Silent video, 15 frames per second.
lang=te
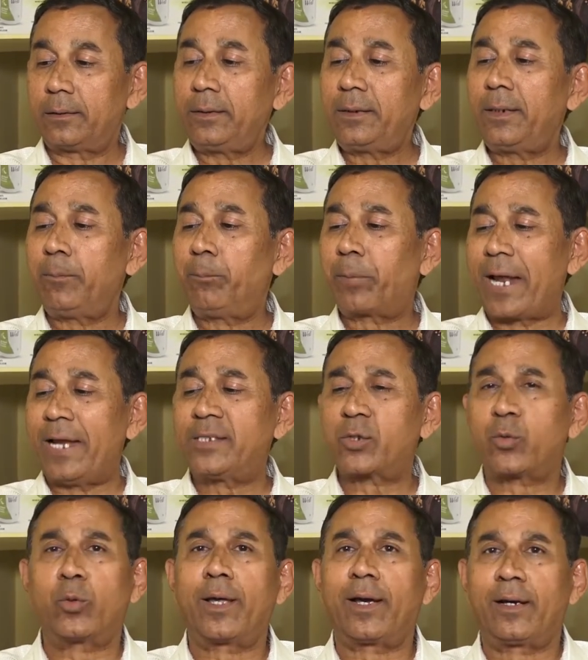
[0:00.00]
ఇది ప్రైస్
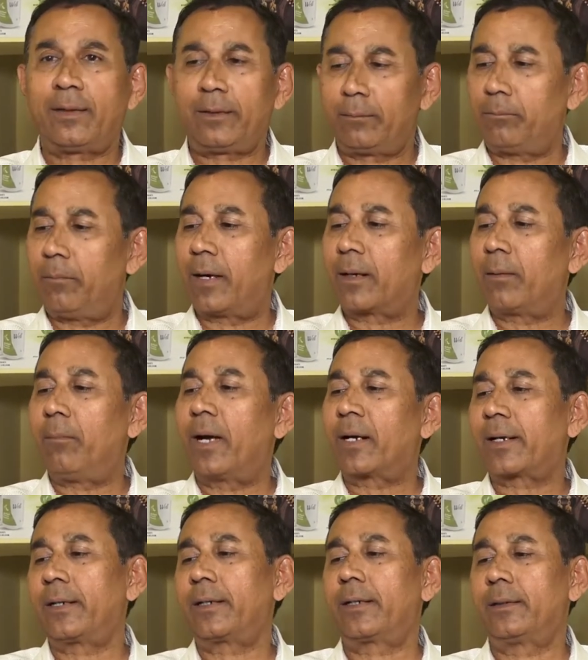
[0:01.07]
కూడా
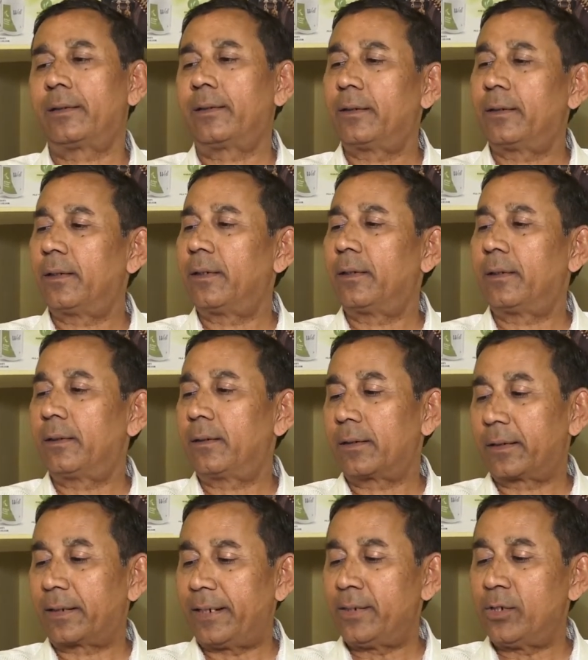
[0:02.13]
మార్కెట్
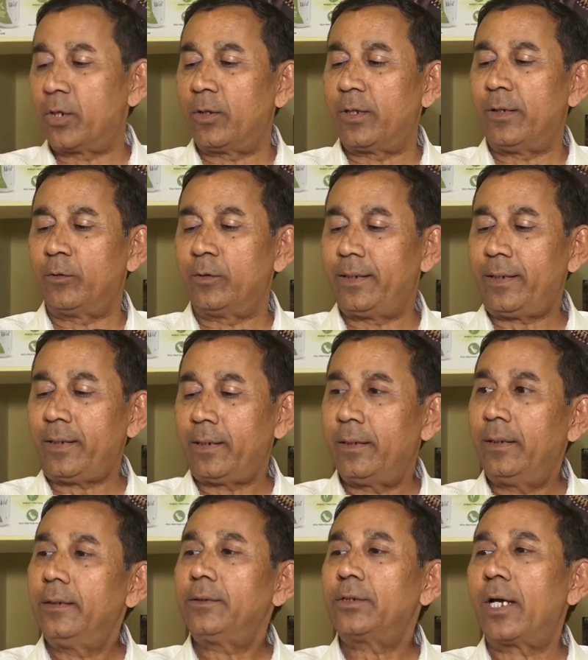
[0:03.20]
రేంజ్లోనే ఉంది
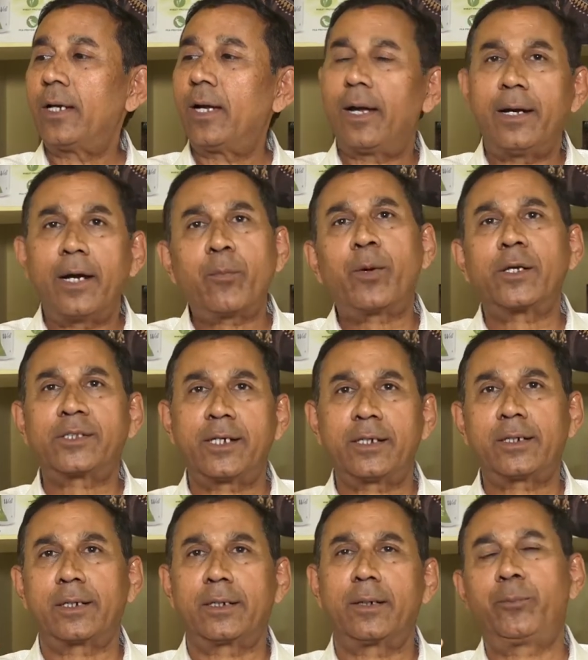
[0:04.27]
చాలా హండ్రెడ్
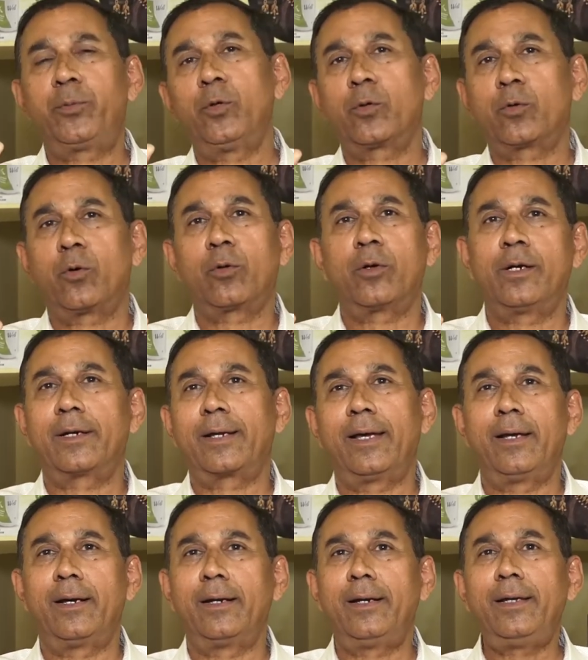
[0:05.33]
పర్సెంట్ ప్యూర్ కోకోనట్
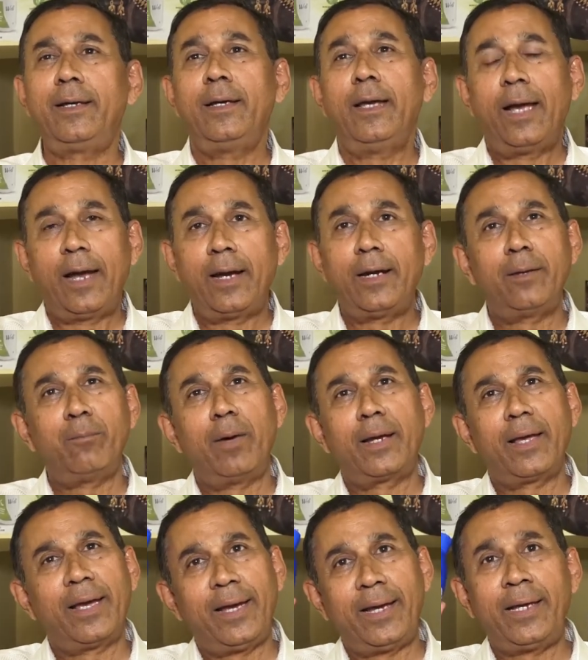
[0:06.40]
ఆయిల్ అండి అండ్ మన
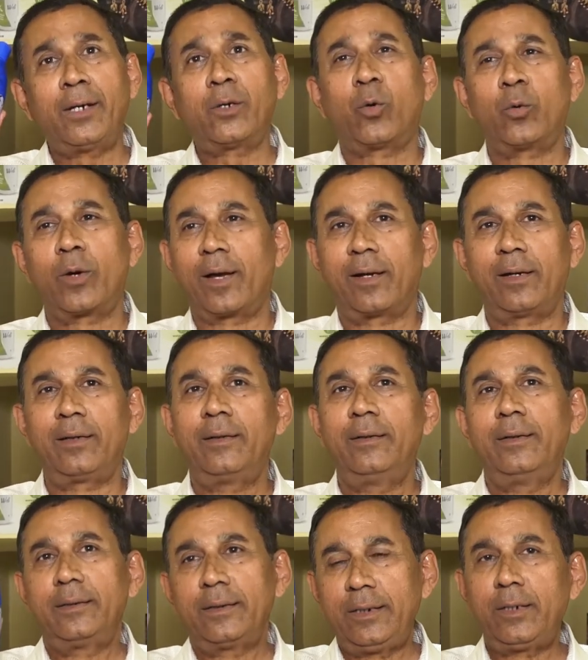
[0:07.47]
హెయిర్ కూడా
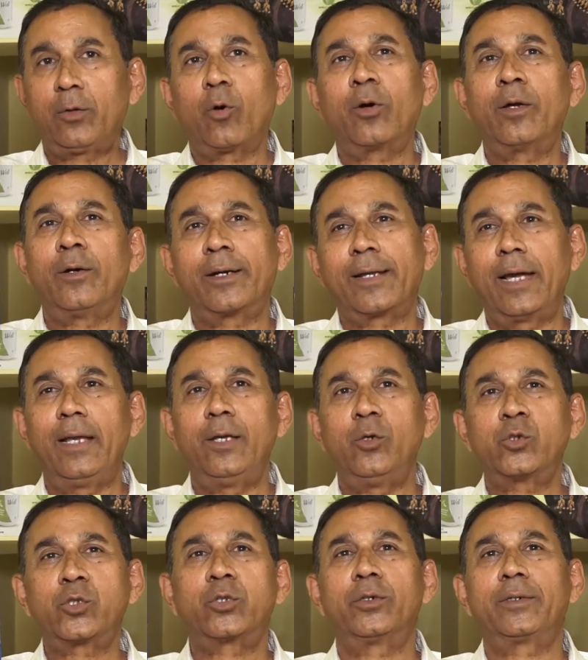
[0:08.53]
ఈ కోకోనట్ ఆయిల్
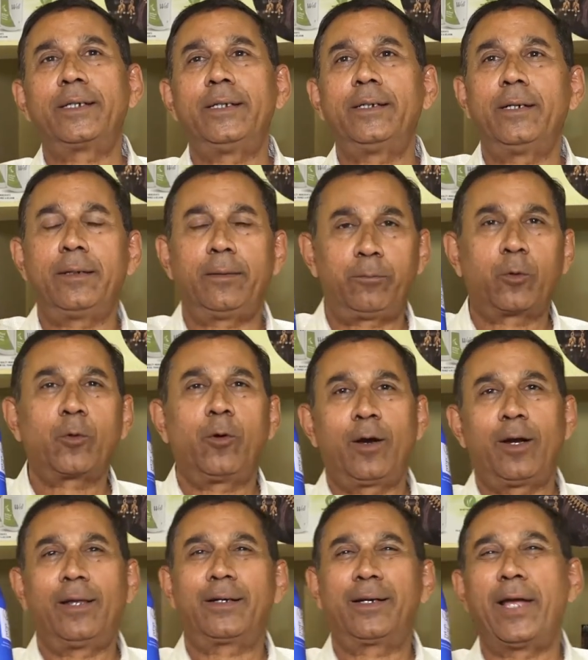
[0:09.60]
యూస్ తోటి
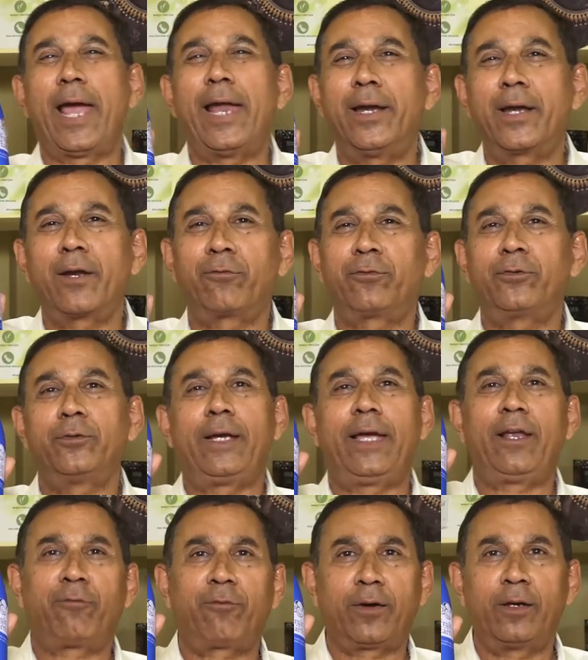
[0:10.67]
ఒకవేళ డాండ్రఫ్
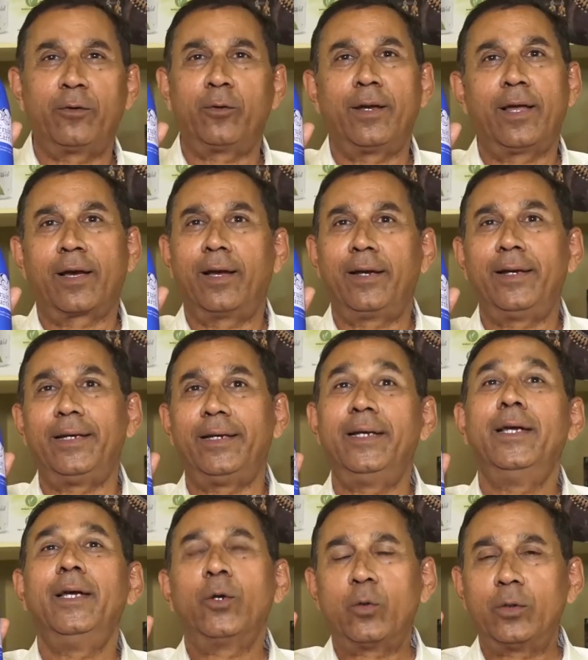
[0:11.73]
హెయిర్ ఫాల్ ఉన్నా కానీ
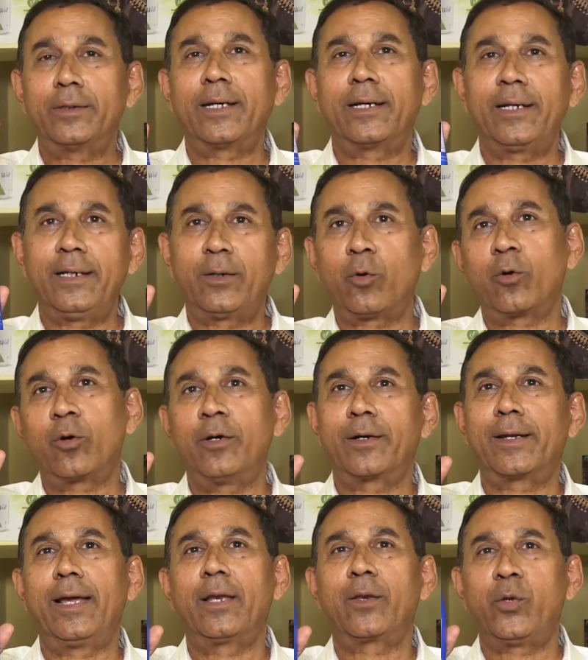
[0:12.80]
కొంత ఈ
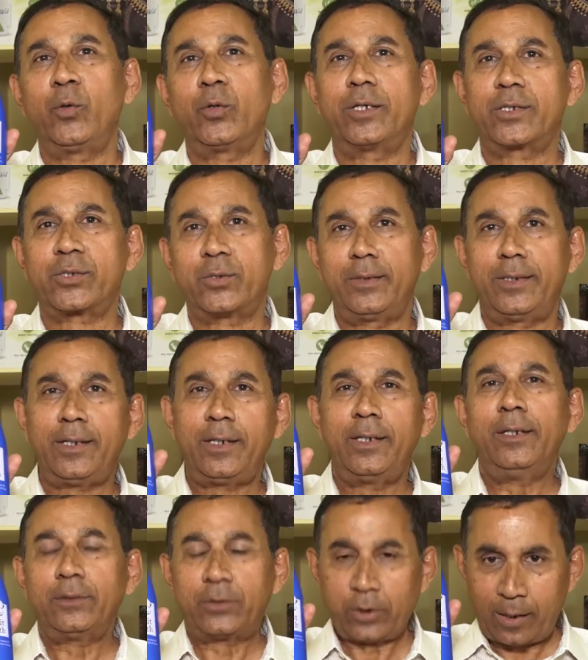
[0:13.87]
కోకోనట్ ఆయిల్ క్యూర్ చేస్తుంది
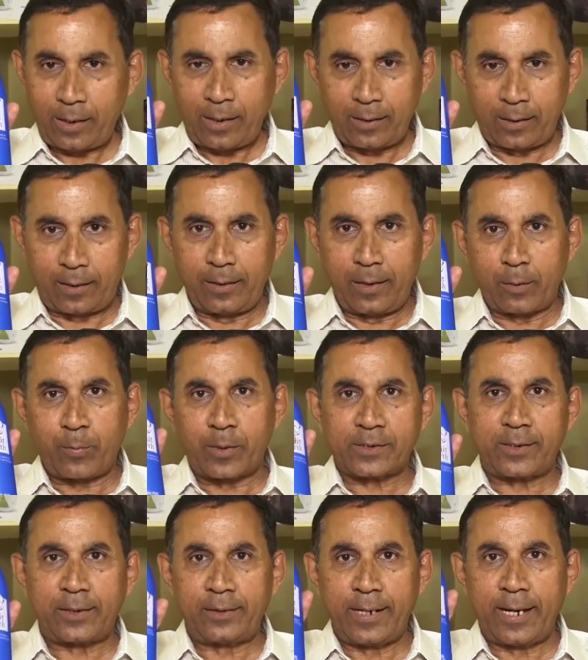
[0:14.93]
చాలా హండ్రెడ్
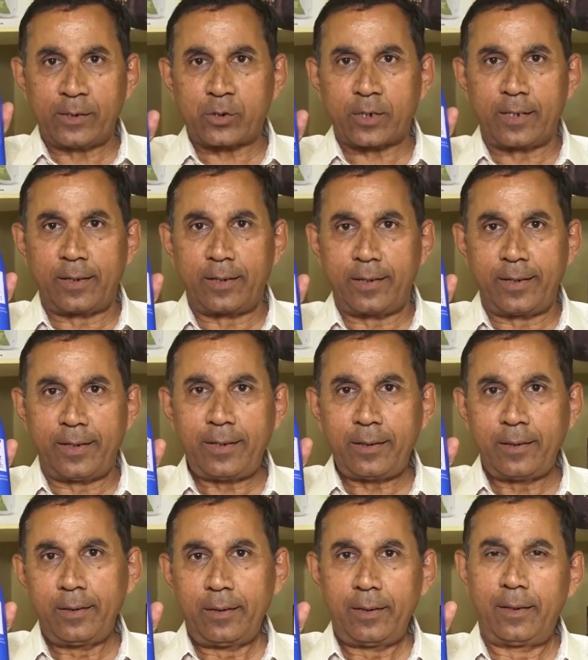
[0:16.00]
పర్సెంట్ న్యాచురల్ అండి
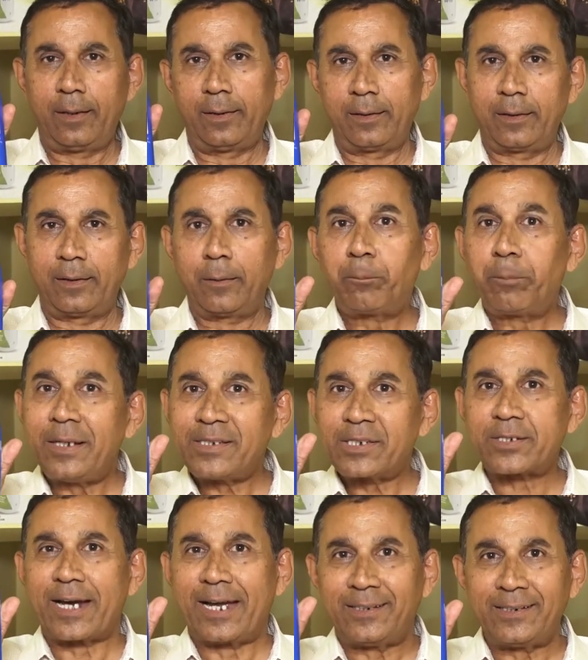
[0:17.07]
ప్లీజ్
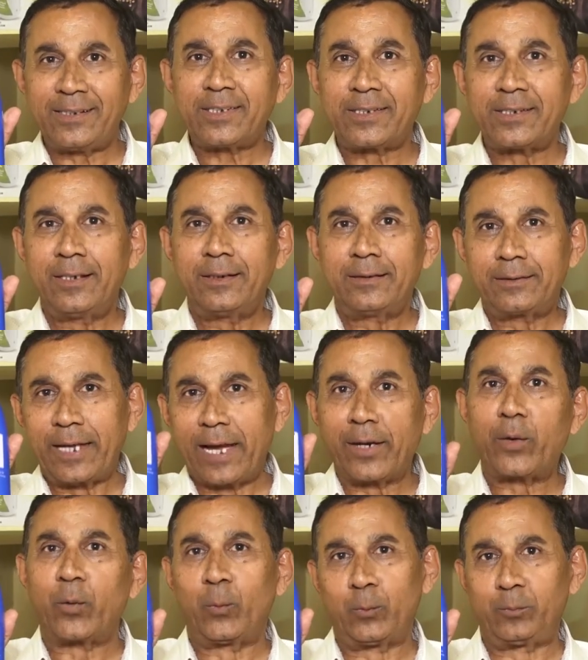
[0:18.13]
ట్రై దిస్
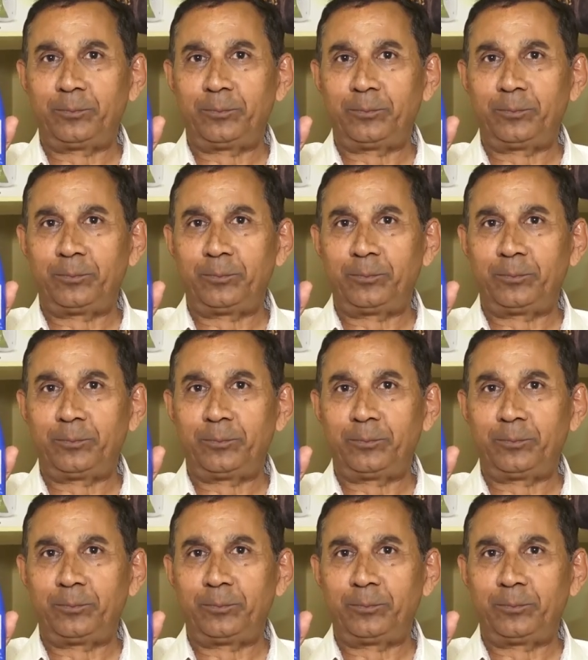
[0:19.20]
థ్యాంక్ యూ